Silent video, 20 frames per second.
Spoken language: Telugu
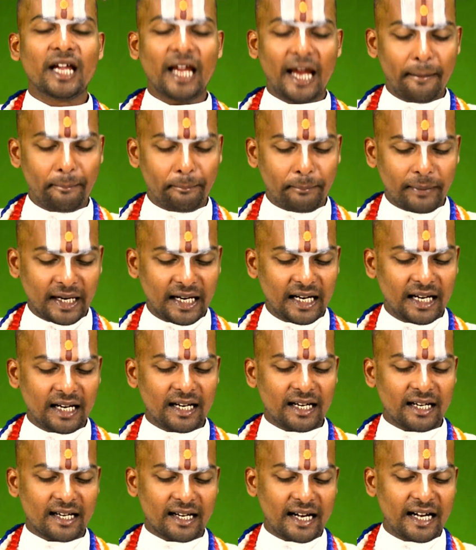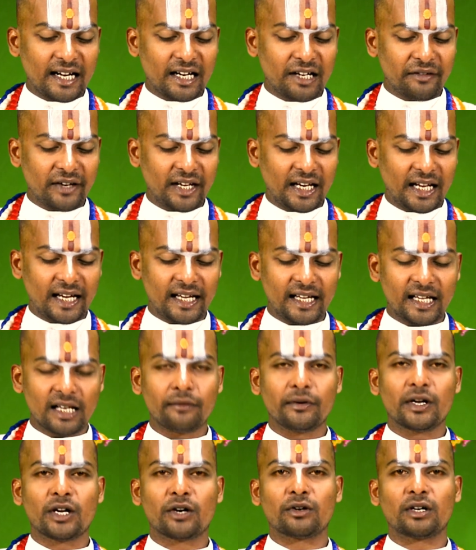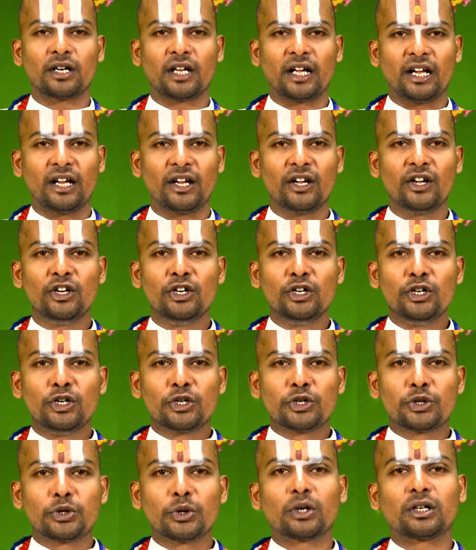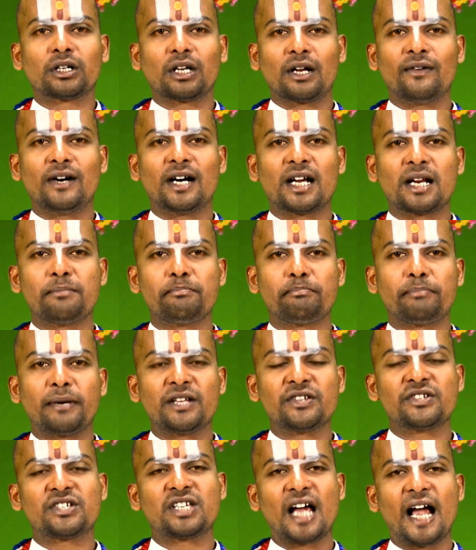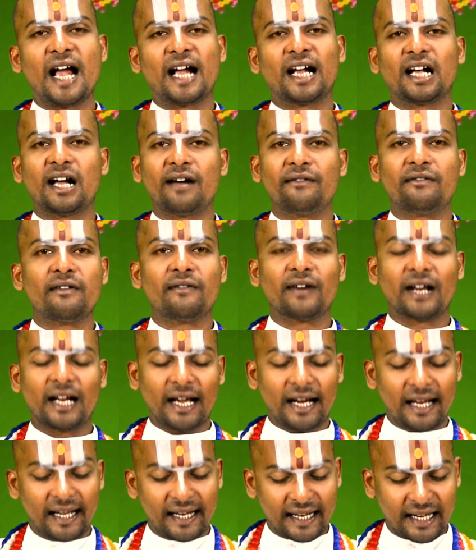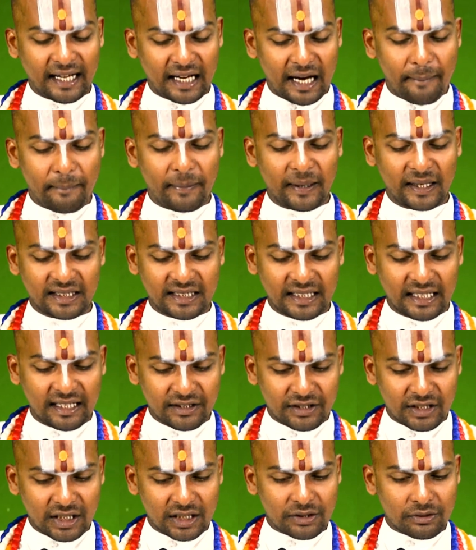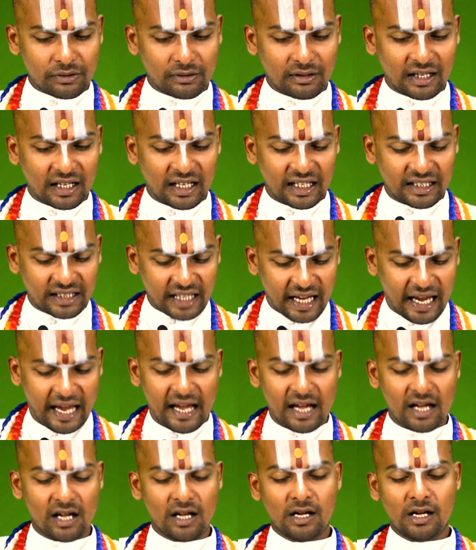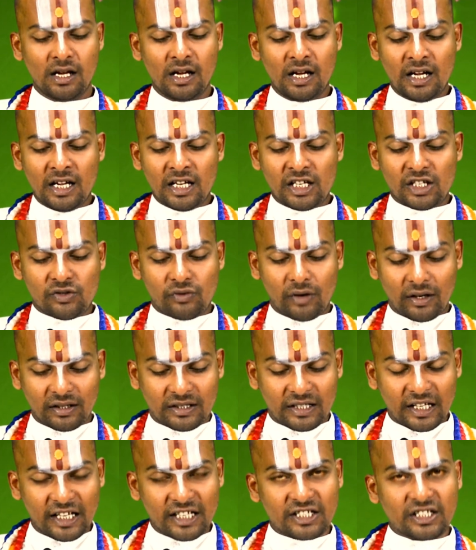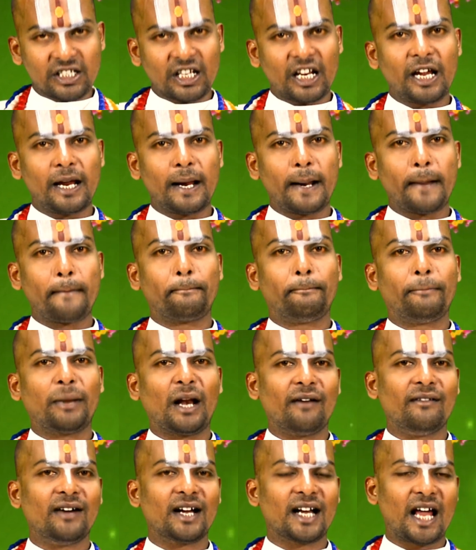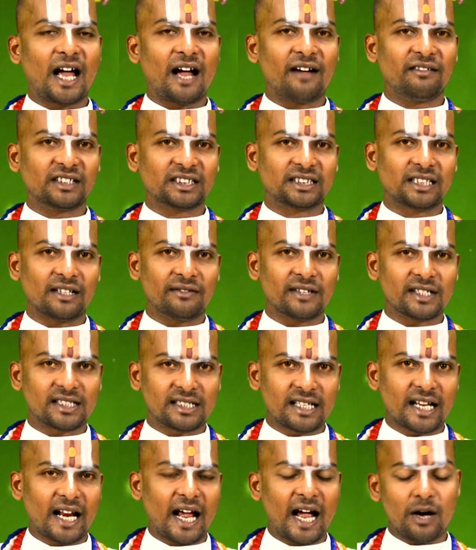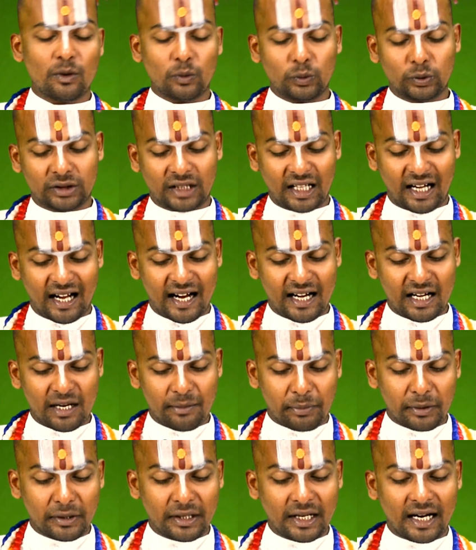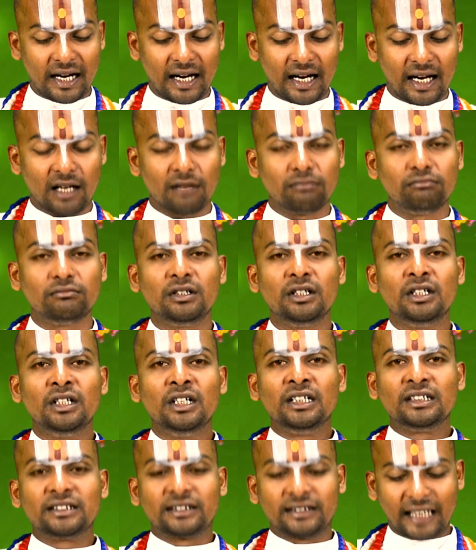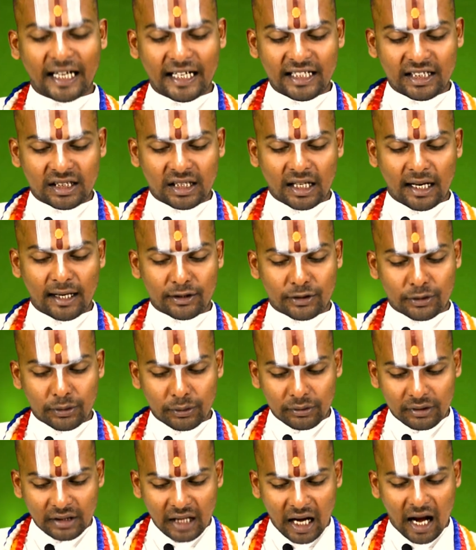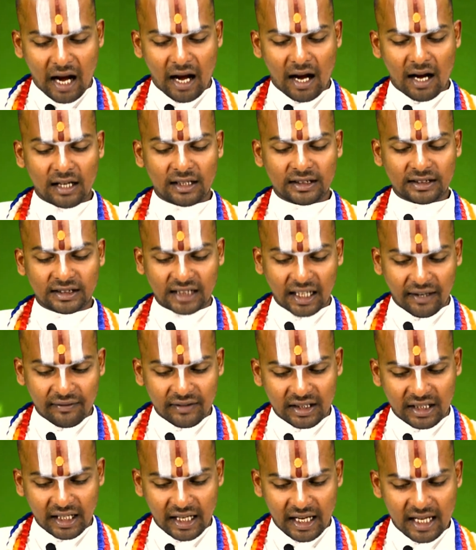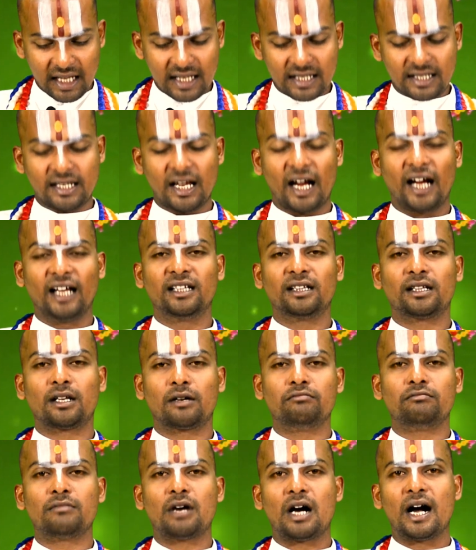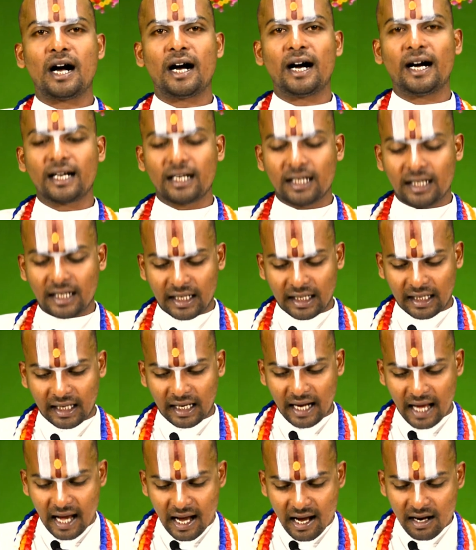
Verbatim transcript: ఏప్రిల్ రెండు వేల ఇరవై ఒకటి శుక్రవారం పంచాంగ వివరాలను కనుక పరిశీలన చేసుకున్నట్లయితే స్వస్తి శ్రీ ప్లవనామ సంవత్సర ఉత్తరాయణ పుణ్యకాలం చైత్ర శుద్ధ చవితి సాయంత్రం ఆరు గంటల